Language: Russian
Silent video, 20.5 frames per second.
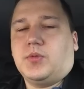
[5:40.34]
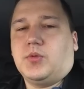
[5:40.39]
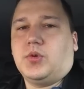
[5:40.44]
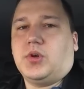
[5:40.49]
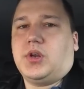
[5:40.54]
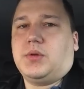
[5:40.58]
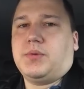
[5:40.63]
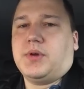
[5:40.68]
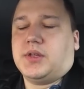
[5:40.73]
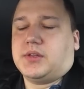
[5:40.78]
Ну,
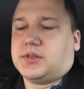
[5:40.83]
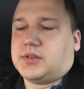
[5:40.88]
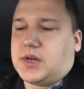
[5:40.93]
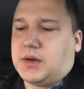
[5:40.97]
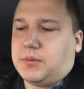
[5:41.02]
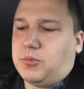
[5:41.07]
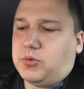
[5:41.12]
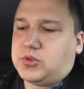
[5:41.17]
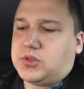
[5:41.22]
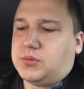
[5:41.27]
ребят,
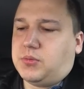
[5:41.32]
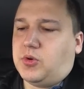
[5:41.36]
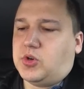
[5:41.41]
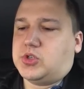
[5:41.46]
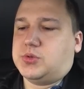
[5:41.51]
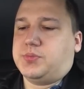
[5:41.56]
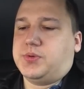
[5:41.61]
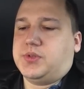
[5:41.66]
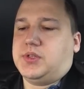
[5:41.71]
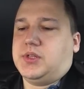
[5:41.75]
кому-то,
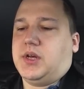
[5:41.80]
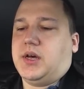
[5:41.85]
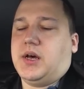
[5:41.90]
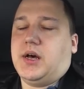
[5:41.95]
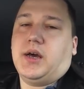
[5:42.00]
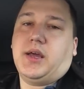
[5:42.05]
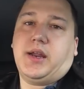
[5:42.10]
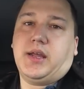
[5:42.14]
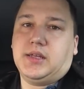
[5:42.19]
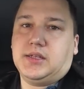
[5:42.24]
может быть, на
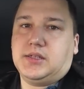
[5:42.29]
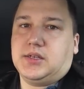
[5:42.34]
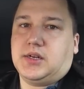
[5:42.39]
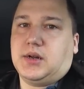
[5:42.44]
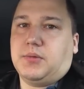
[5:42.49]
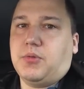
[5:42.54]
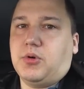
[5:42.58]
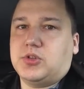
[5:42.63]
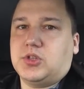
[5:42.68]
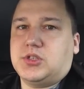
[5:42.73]
аренде
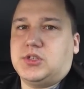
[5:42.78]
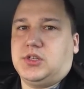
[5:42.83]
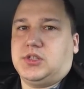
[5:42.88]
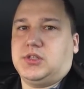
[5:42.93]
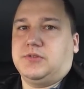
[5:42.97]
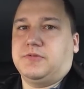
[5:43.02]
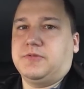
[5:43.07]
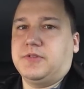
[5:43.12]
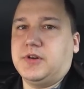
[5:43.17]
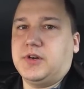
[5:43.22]
работать
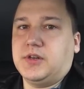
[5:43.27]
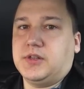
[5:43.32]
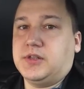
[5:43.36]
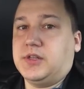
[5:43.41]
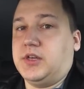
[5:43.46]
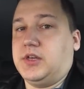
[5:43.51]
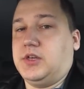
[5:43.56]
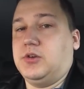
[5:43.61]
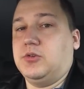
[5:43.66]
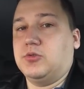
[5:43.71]
это выгодно и